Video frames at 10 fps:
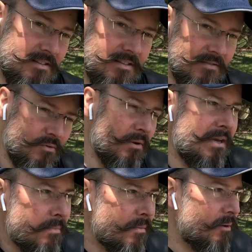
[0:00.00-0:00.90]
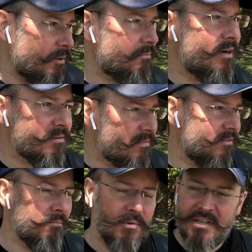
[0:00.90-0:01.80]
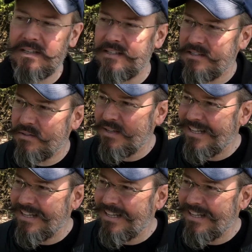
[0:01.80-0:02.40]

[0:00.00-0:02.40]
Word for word: il ne voyait pas mon mot de passe, mais il va me poser la question